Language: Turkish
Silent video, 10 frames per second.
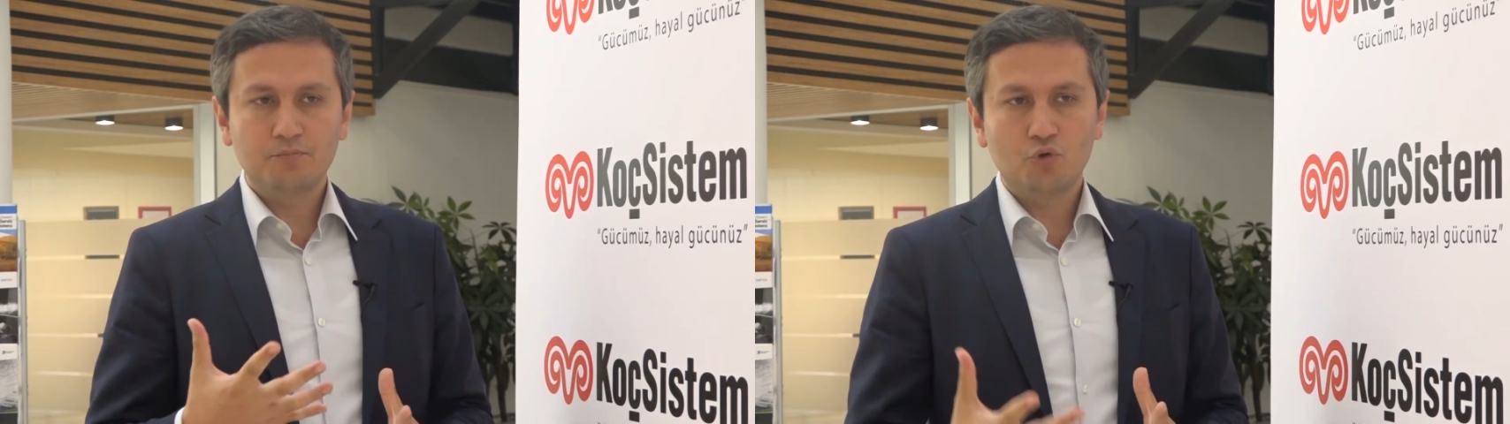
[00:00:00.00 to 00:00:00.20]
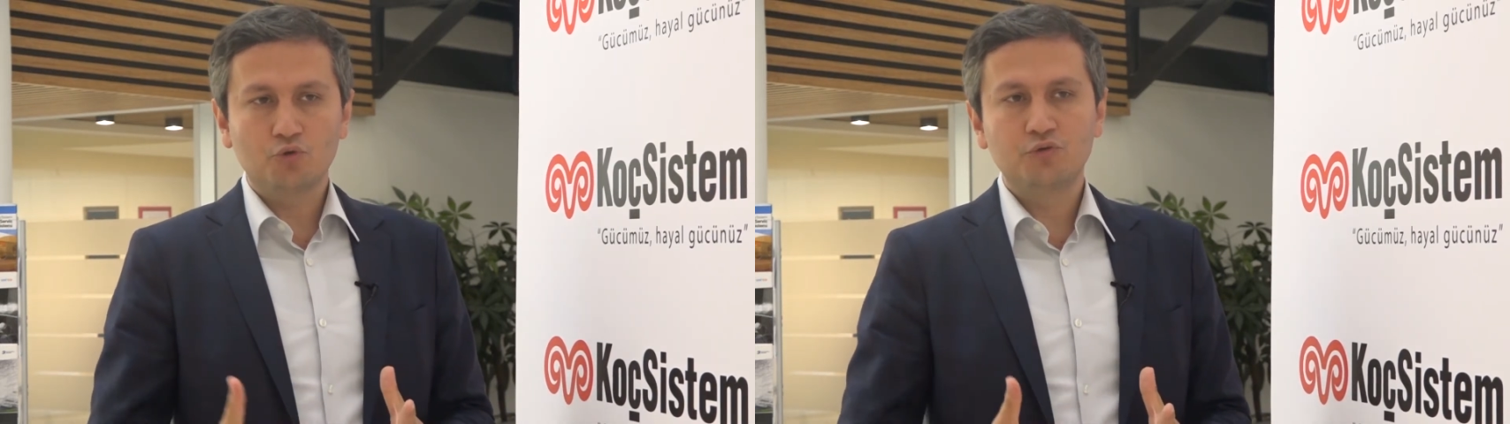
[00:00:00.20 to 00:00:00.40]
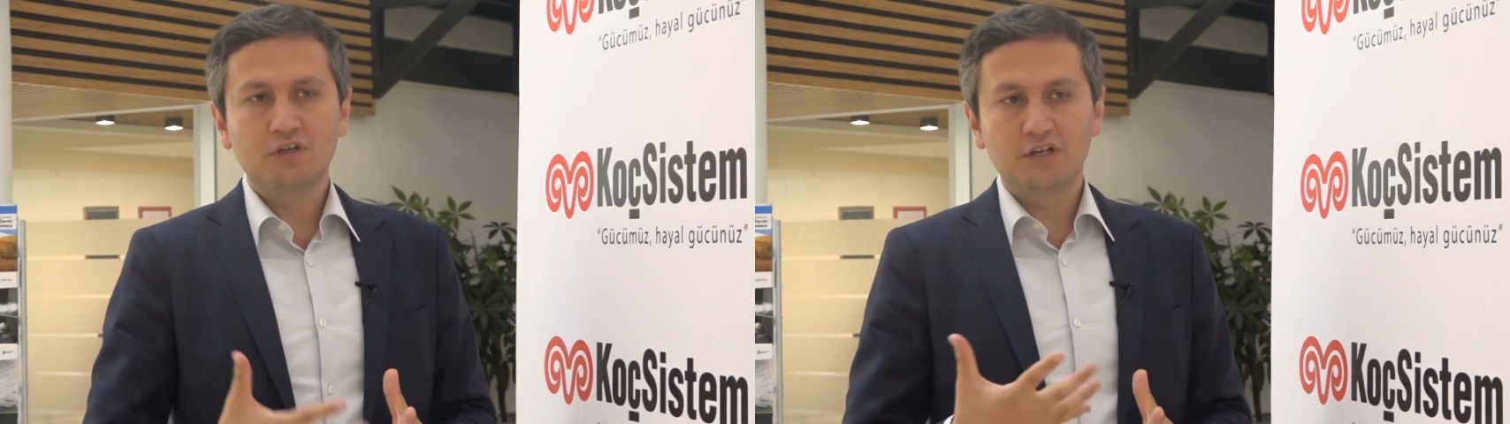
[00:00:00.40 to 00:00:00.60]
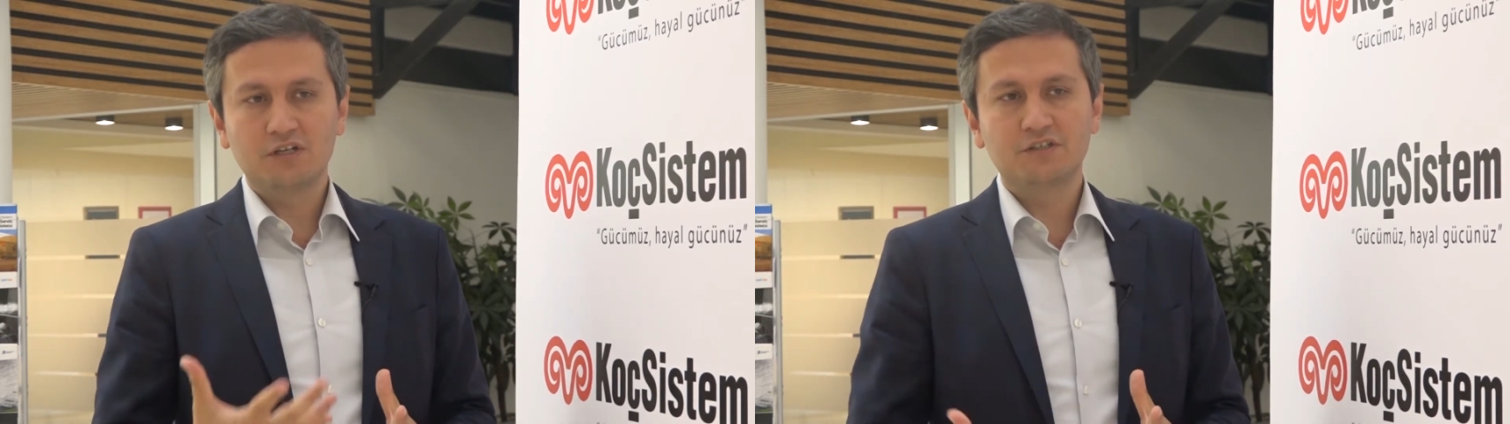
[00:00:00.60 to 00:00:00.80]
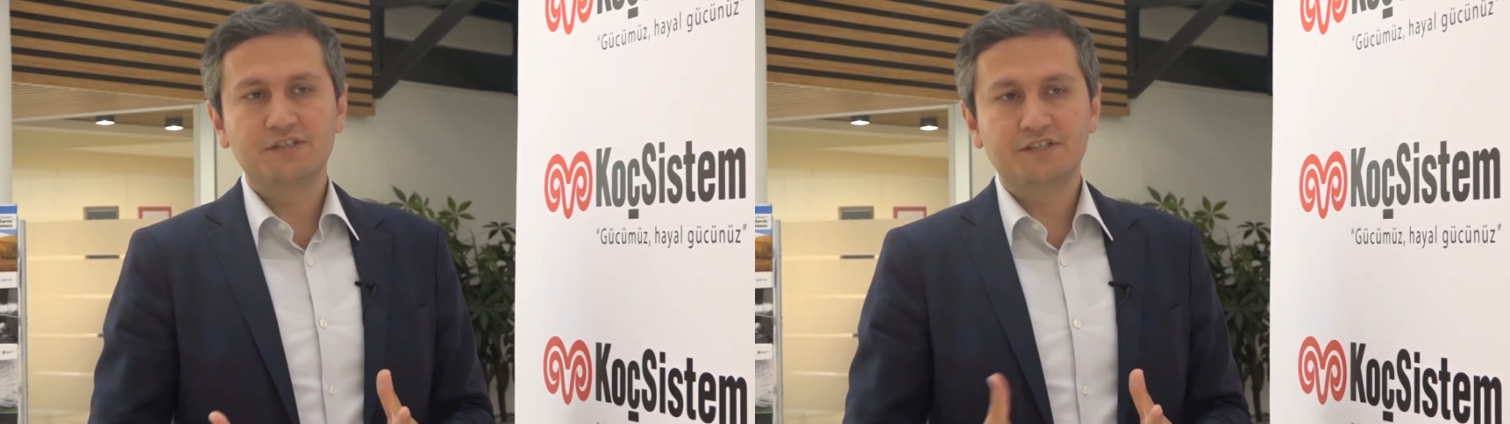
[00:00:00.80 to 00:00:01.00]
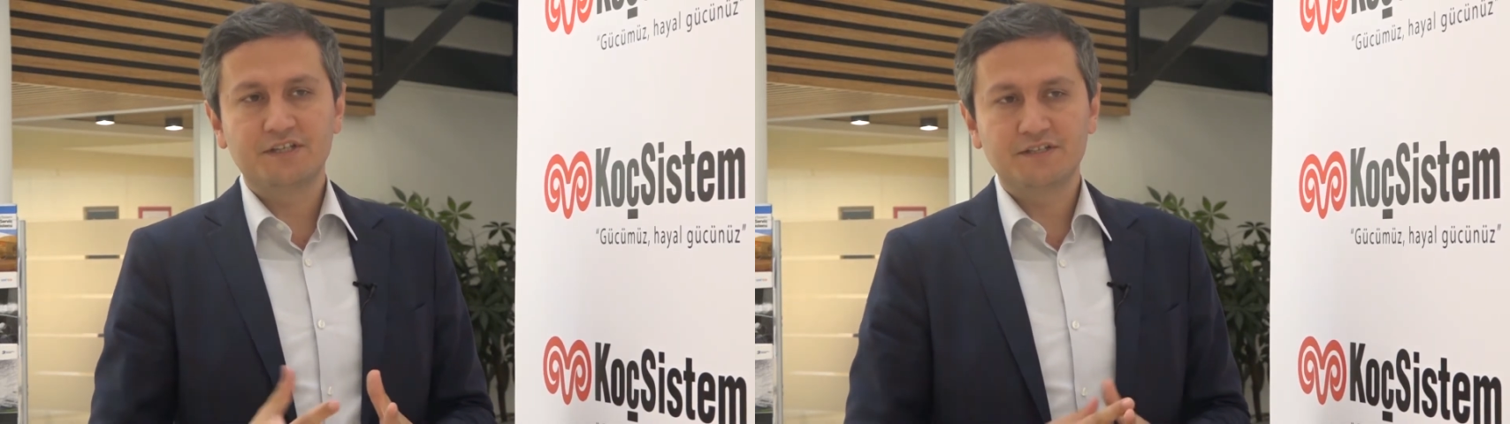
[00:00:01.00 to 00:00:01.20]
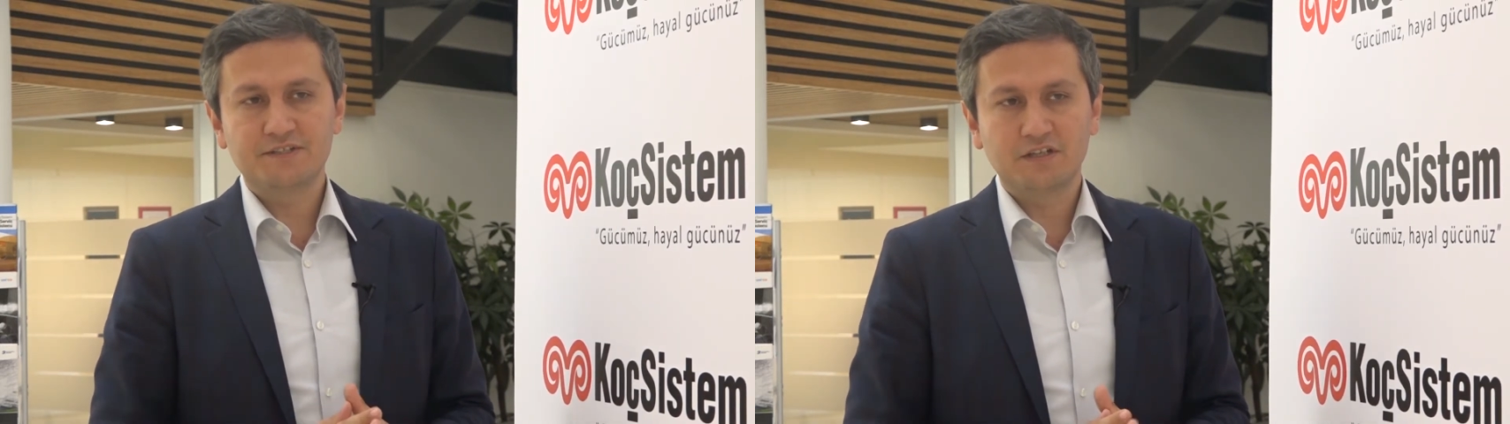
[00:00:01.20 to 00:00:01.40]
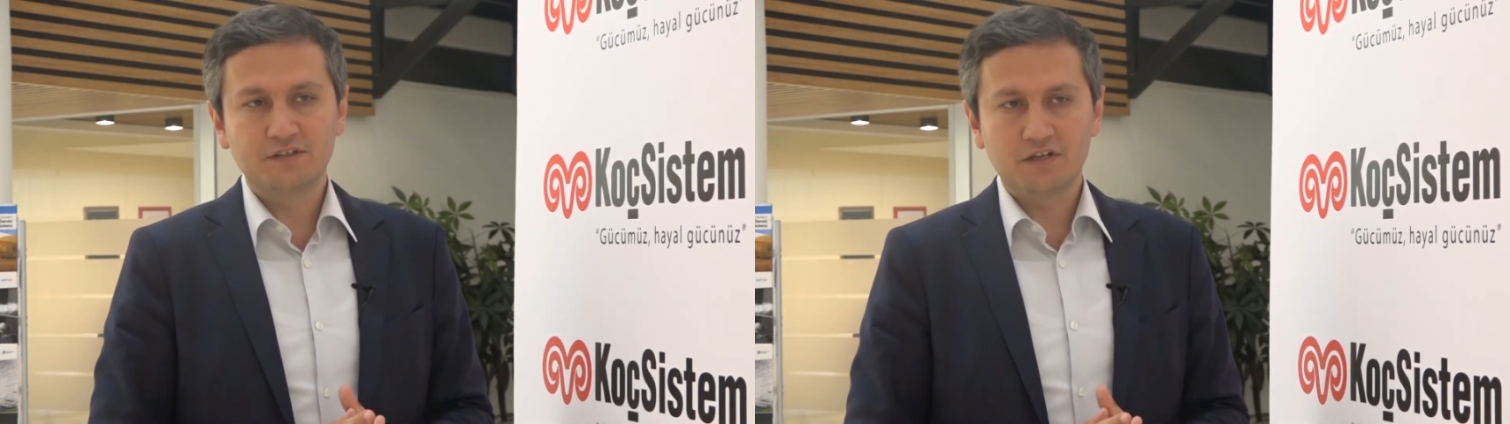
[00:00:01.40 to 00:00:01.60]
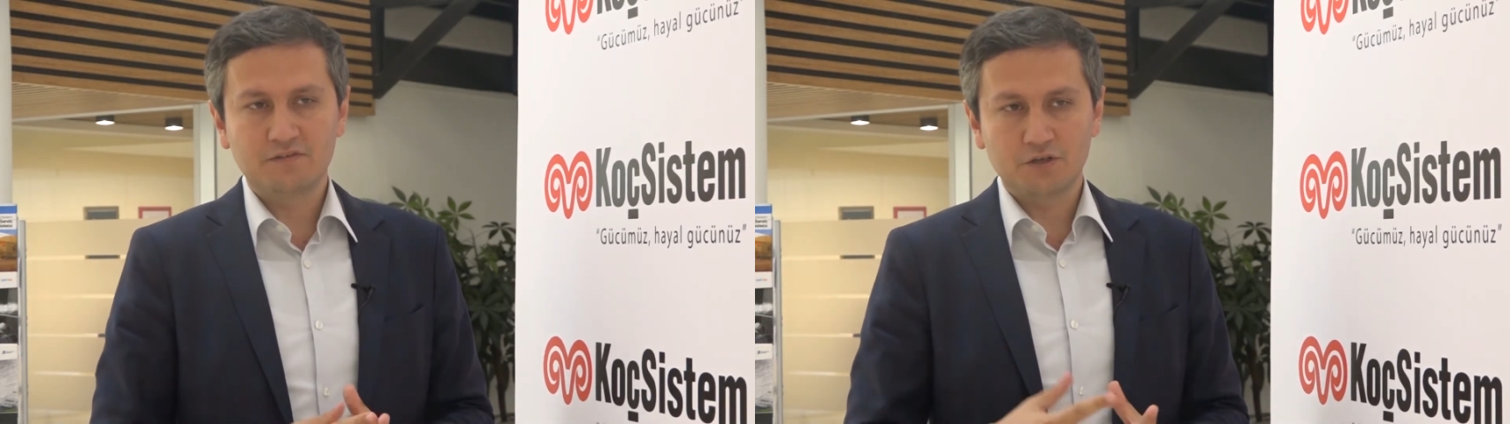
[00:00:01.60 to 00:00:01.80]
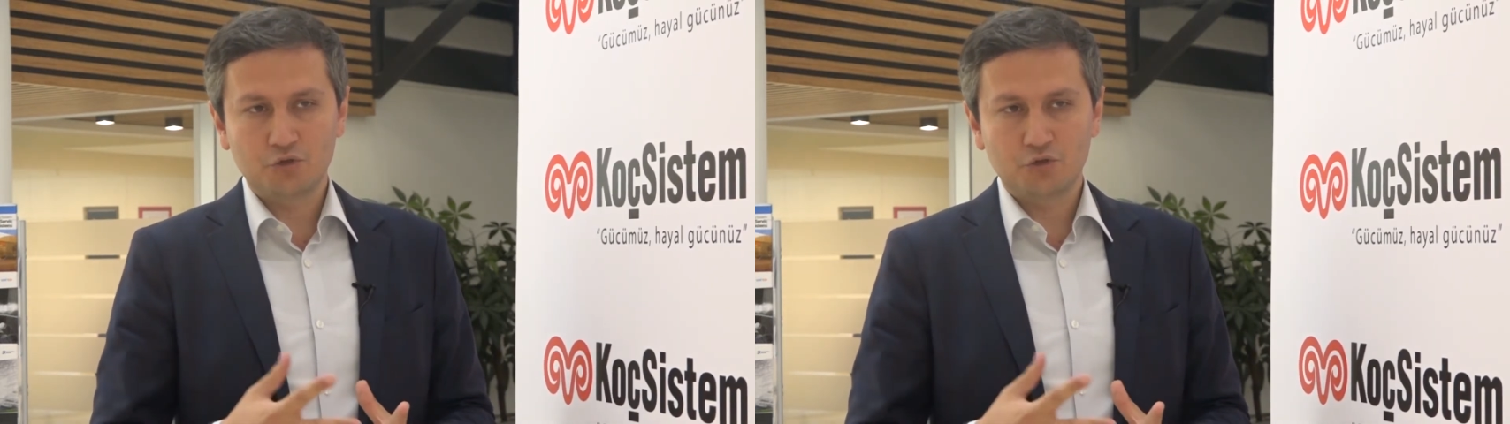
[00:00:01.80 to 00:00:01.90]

bu konuyla alakalı yetkin insanlar var,